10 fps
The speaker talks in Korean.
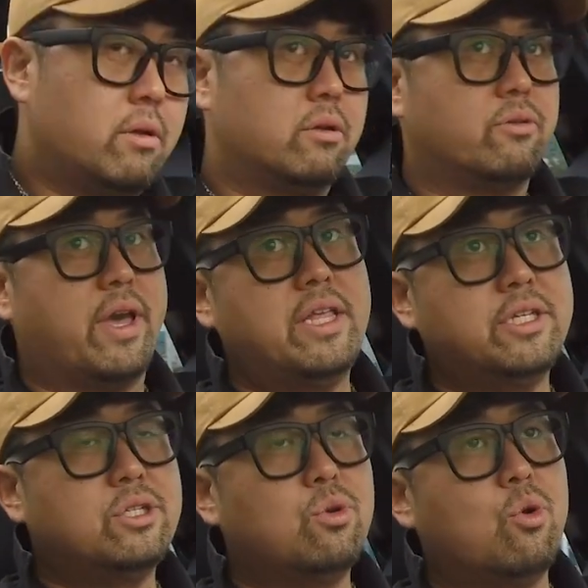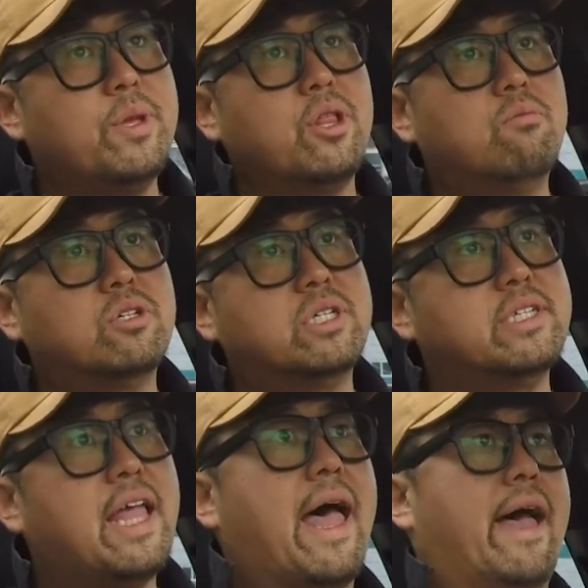그 엔진 소음이 너무
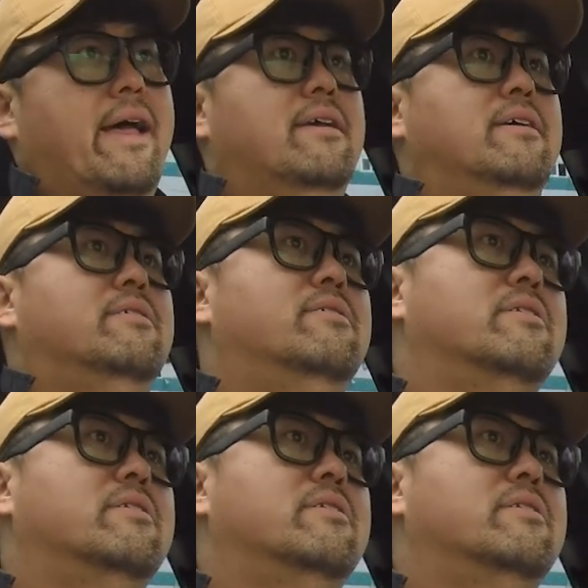크다 그럴